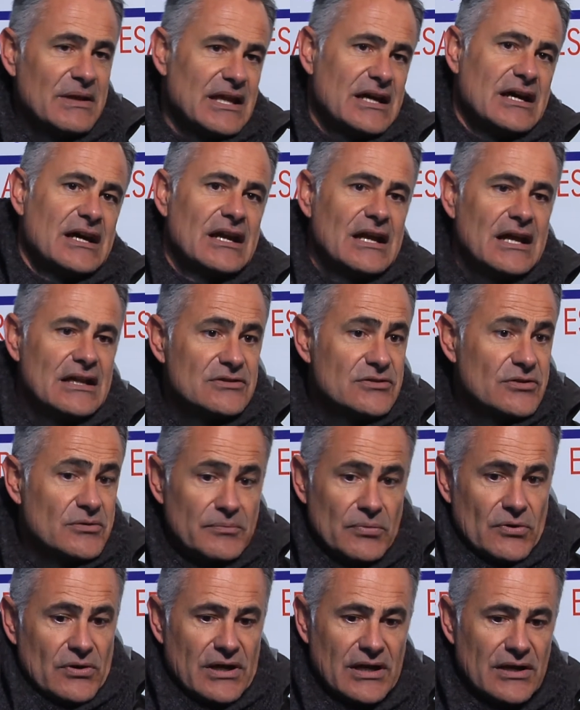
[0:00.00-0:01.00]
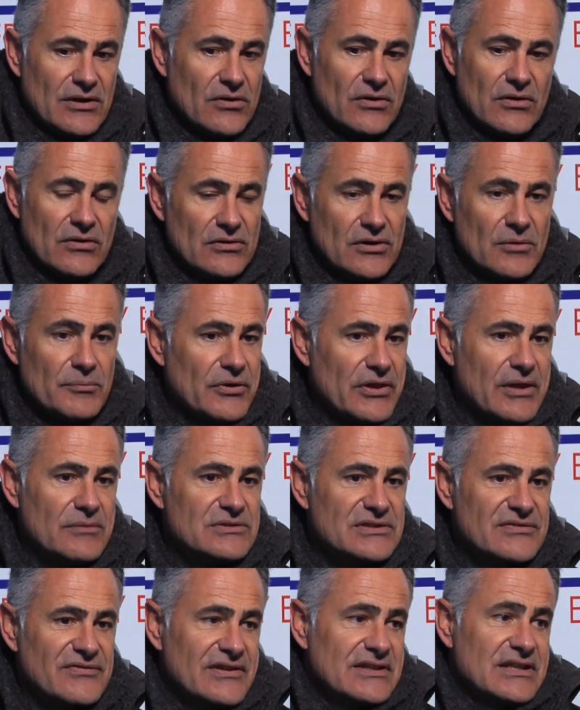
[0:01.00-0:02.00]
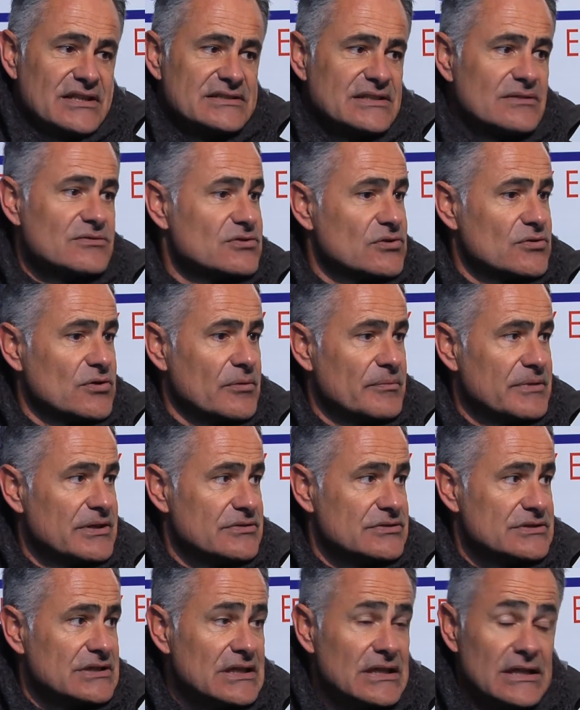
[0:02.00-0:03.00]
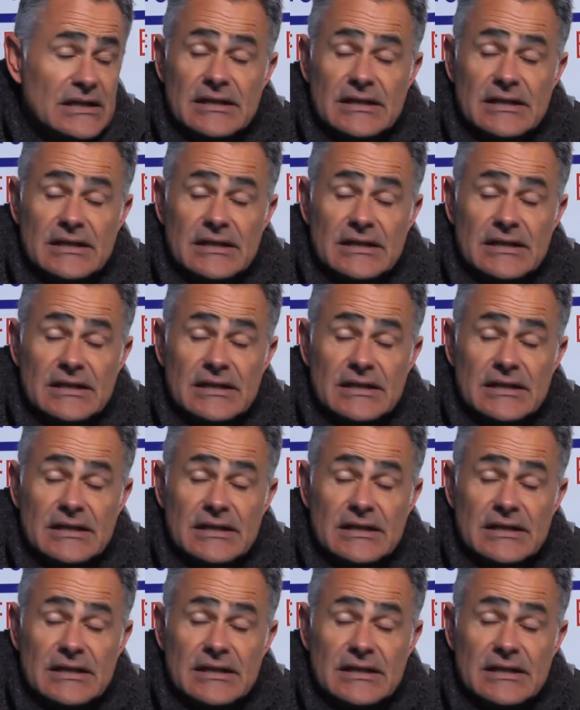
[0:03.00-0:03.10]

dejarle alto porque no, no podíamos descender, estamos con uno menos.